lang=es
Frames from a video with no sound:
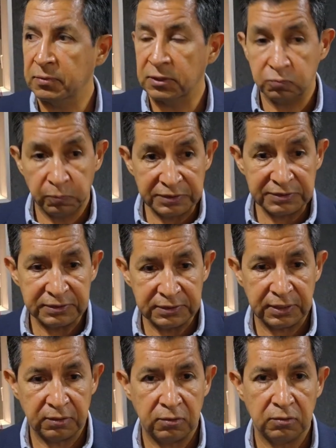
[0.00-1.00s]
Después de
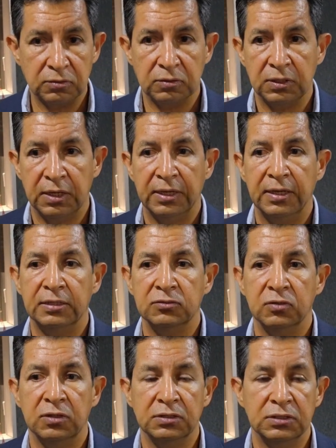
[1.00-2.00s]
esta reunión, eh,
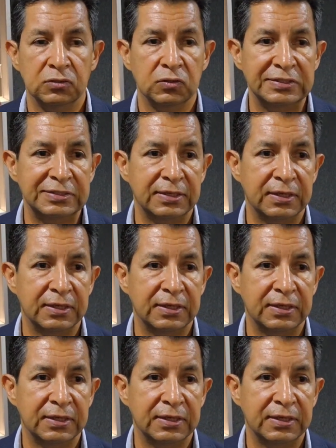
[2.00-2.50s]
las organizaciones